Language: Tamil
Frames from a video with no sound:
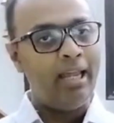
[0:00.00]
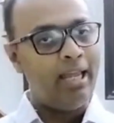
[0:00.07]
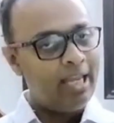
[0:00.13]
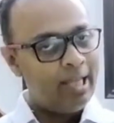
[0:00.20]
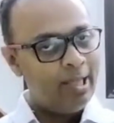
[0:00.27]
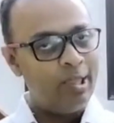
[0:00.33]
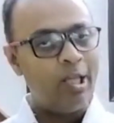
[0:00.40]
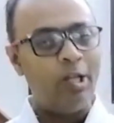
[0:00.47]

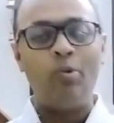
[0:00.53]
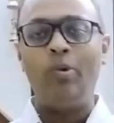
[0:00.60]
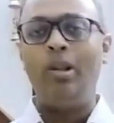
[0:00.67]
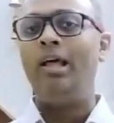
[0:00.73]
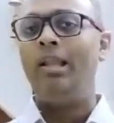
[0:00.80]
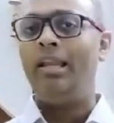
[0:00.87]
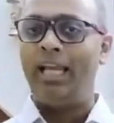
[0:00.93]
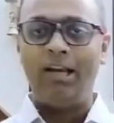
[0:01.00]
இந்த நூலை
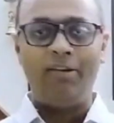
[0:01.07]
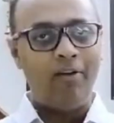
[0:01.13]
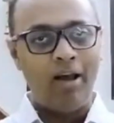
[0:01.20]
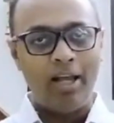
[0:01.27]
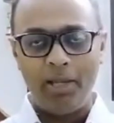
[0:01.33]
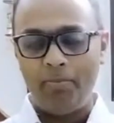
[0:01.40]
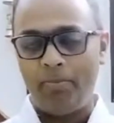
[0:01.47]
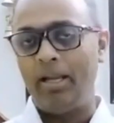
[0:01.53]
நீங்க
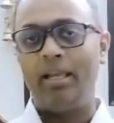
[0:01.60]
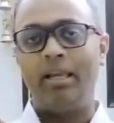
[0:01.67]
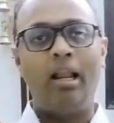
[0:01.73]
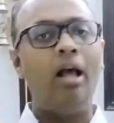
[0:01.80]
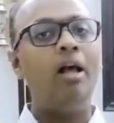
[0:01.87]
வாங்கி படிக்கலாம்